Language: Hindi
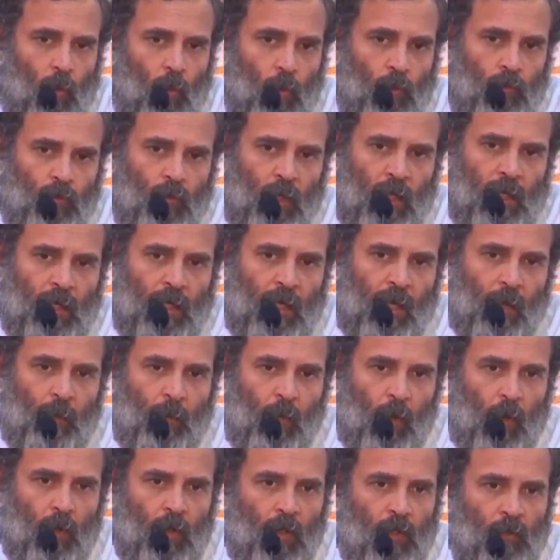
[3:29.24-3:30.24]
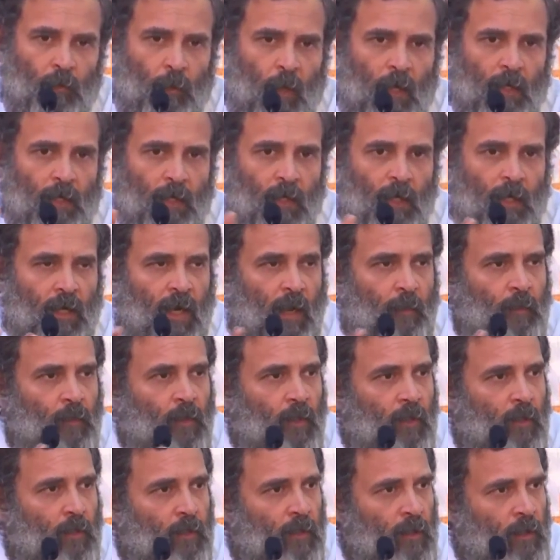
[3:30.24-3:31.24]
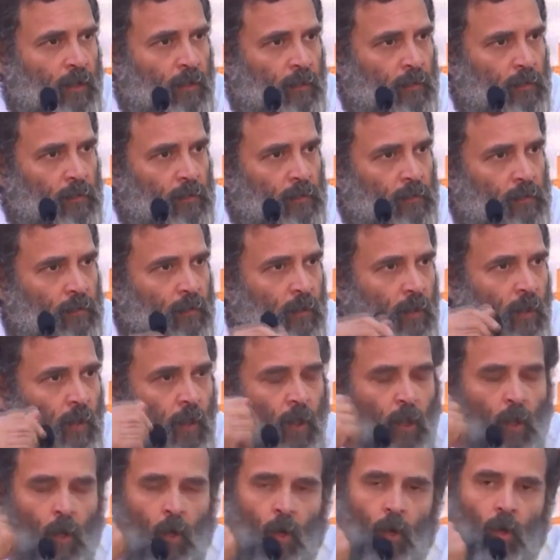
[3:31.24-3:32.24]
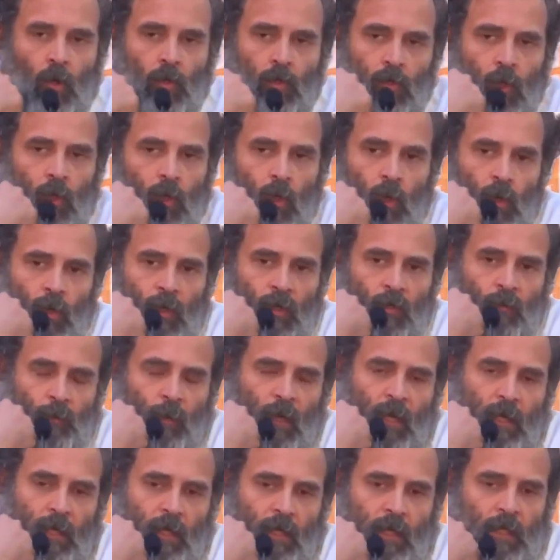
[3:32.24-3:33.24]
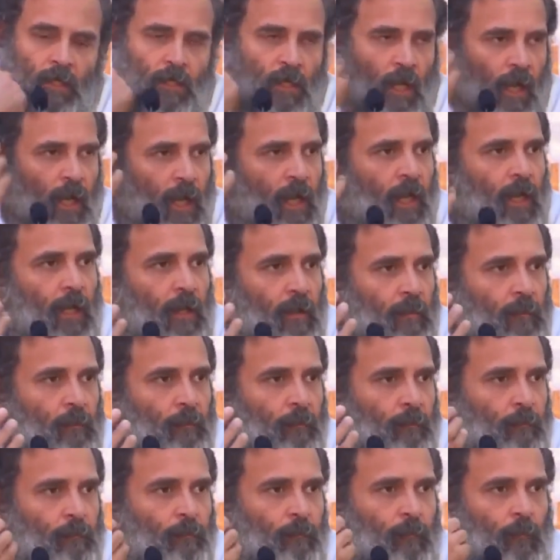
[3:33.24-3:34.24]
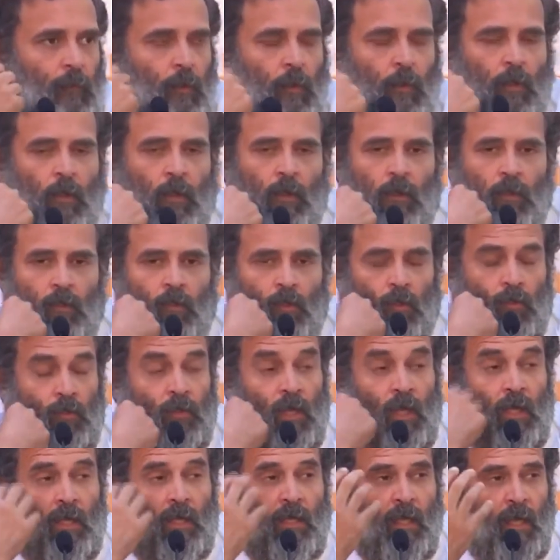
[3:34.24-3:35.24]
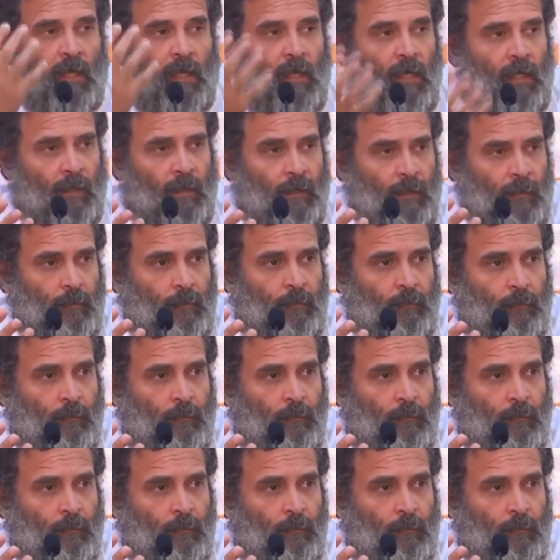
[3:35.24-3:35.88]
उसके लिए अब कांग्रेस पार्टी अडेप्ट कर रही है और जो कांग्रेस पार्टी की जड़ है जो उसका डीएनए है